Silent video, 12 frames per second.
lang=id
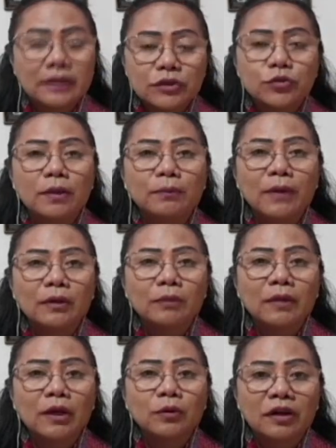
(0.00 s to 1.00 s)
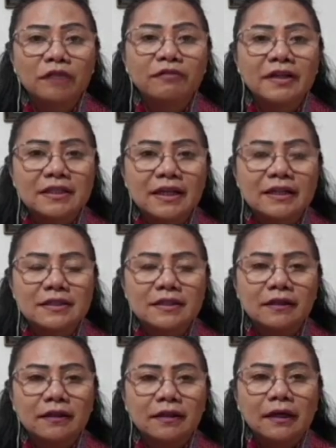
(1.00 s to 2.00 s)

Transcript: Jadi sudah melakukan vaksinasi.